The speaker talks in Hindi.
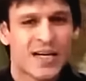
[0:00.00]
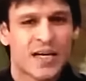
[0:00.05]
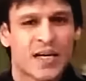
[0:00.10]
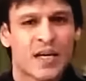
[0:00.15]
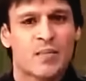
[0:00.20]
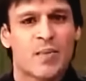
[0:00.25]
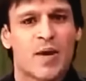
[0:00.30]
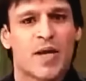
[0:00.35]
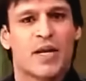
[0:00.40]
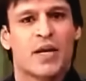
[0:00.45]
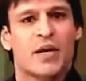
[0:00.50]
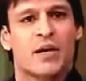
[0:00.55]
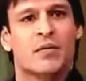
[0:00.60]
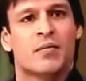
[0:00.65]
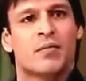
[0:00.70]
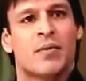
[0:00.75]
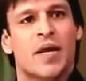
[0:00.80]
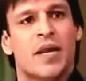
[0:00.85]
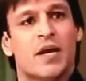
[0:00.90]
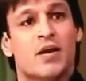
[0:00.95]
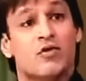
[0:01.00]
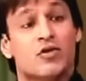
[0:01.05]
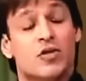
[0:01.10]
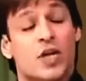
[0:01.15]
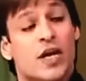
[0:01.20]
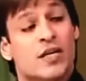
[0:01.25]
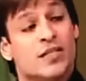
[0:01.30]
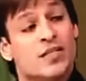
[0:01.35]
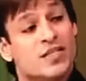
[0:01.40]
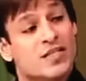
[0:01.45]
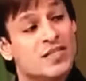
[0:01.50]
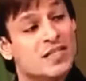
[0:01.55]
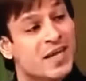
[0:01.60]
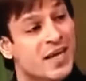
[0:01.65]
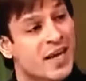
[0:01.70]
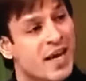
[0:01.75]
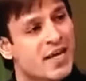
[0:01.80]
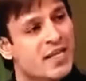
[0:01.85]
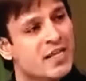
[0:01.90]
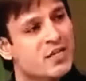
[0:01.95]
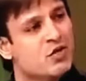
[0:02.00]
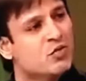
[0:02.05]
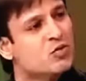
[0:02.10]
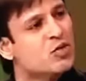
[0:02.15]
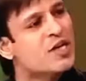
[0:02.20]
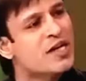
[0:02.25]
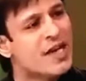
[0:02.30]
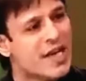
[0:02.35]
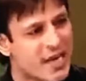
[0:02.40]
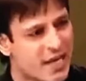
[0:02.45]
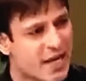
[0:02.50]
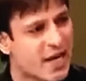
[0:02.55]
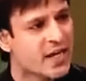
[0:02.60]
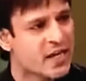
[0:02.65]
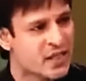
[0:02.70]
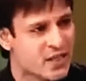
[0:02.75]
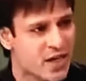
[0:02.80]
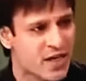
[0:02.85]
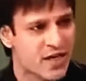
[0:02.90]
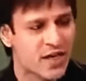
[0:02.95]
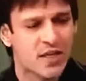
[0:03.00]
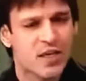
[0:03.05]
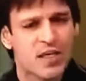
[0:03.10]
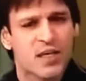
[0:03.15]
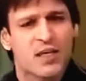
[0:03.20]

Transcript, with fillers: लेकिन मैंने मैंने कुछ ऐसी चीज़ें कह दी जो मुझे नहीं कहनी चाहिए